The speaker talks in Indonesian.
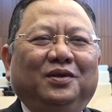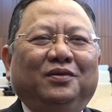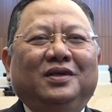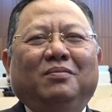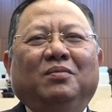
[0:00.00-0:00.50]

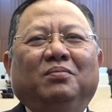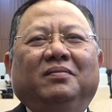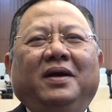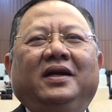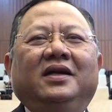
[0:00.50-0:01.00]
terus yang
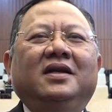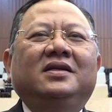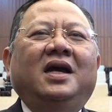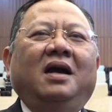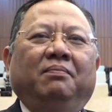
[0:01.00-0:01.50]
memperbaikinya
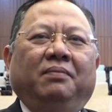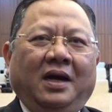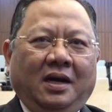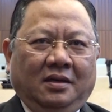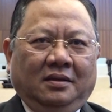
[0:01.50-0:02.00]

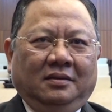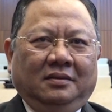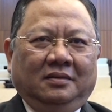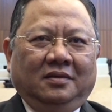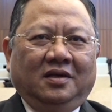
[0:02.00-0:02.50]
siapa?
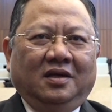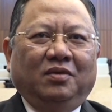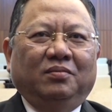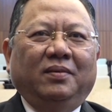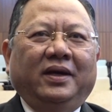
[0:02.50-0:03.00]
Yang
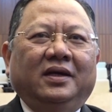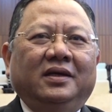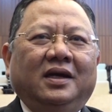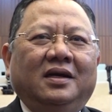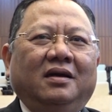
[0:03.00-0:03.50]

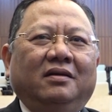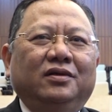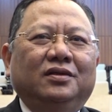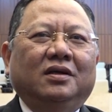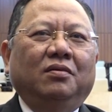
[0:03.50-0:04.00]
memperbaikinya kan
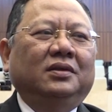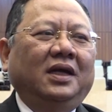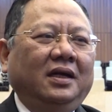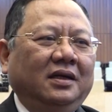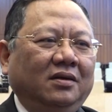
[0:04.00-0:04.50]
harus
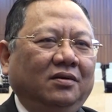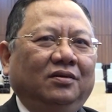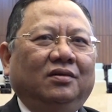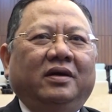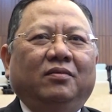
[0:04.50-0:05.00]
kehutanan
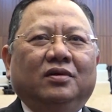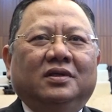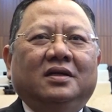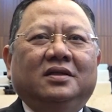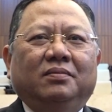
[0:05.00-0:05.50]
untuk
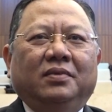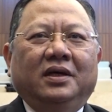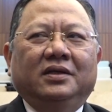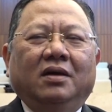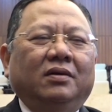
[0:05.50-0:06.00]
reboisasi,
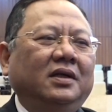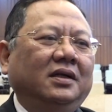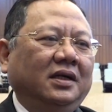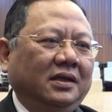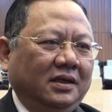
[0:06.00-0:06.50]
penghijauan,
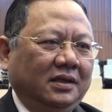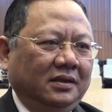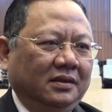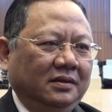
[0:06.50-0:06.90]
dan lain-lain.